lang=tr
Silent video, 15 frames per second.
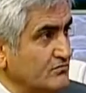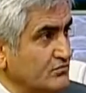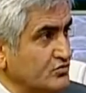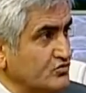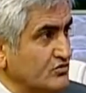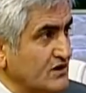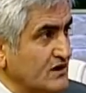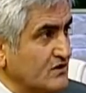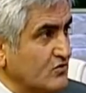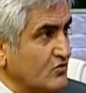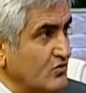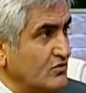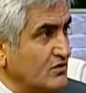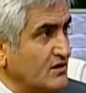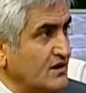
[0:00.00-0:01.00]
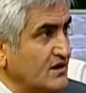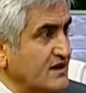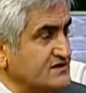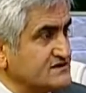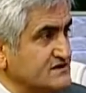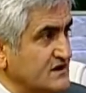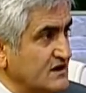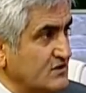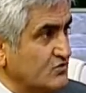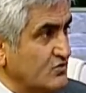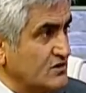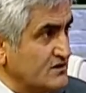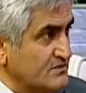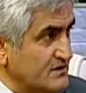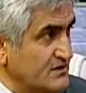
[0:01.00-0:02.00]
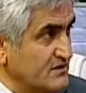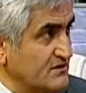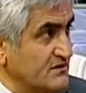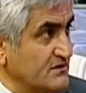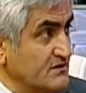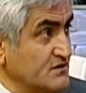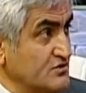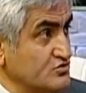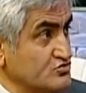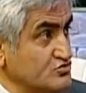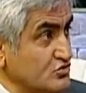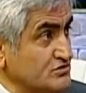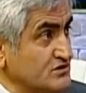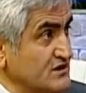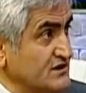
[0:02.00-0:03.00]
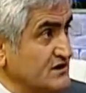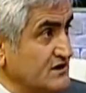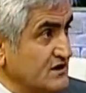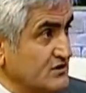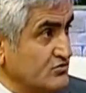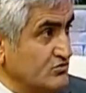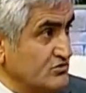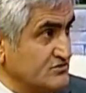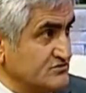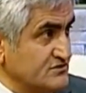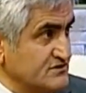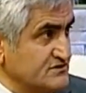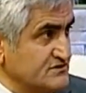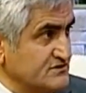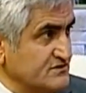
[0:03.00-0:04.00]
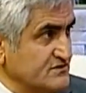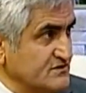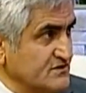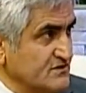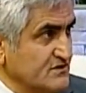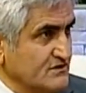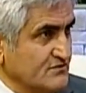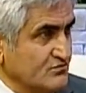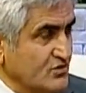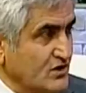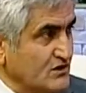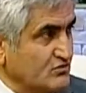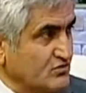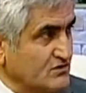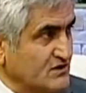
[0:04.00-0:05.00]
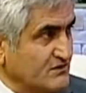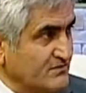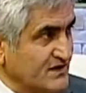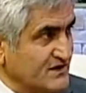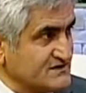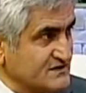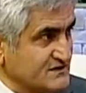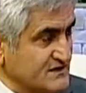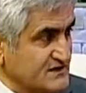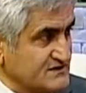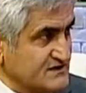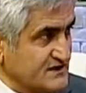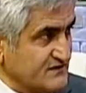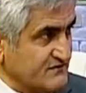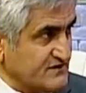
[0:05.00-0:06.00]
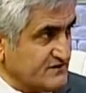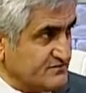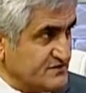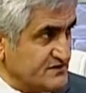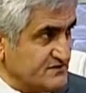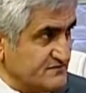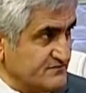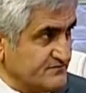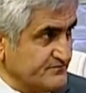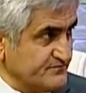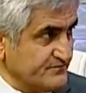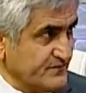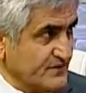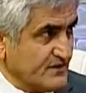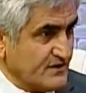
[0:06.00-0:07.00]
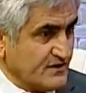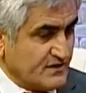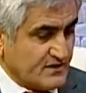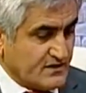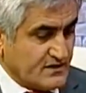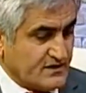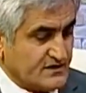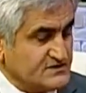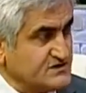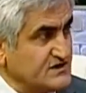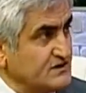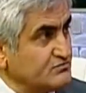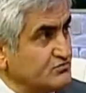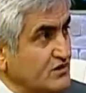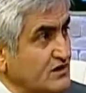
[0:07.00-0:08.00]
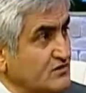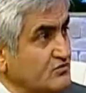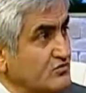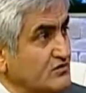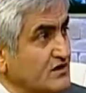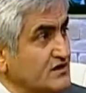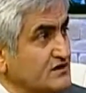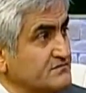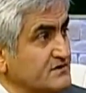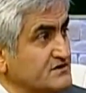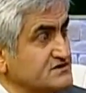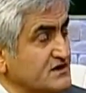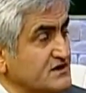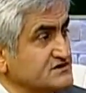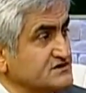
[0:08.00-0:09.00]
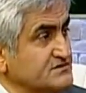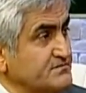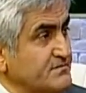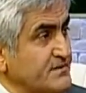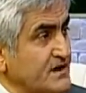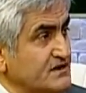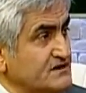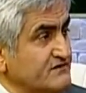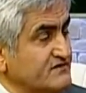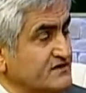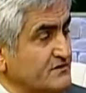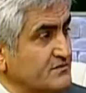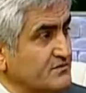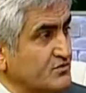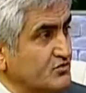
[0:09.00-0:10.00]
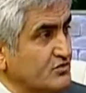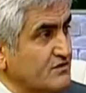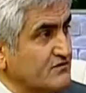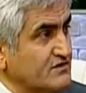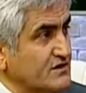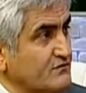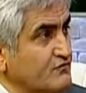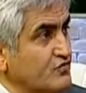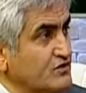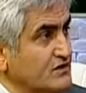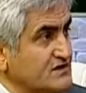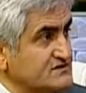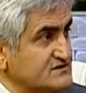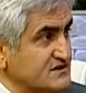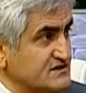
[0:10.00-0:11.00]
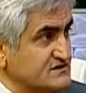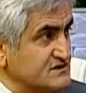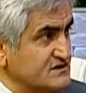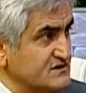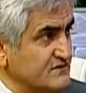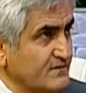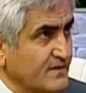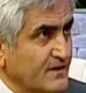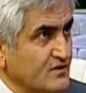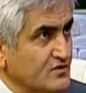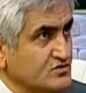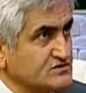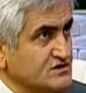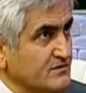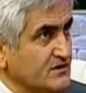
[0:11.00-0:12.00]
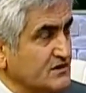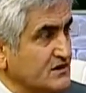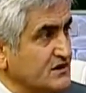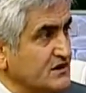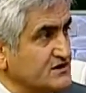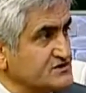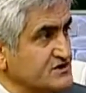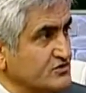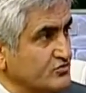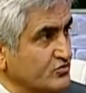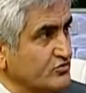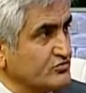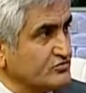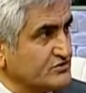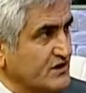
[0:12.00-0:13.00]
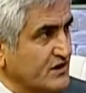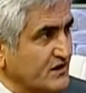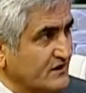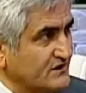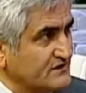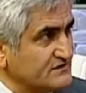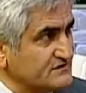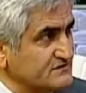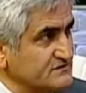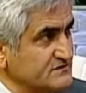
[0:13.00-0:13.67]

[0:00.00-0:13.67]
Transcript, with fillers: bütül alkol, eksil alkol gibi çok tehlikeli alkoller üretir. Hı hı. Bu alkoller bağırsaklara zarar verir. Bir, karaciğer bu alkolü arıtmak için aşırı B6 vitamini, B12 vitamini, folik asit harcar. Zamanla karaciğer yorulur, yağlanır.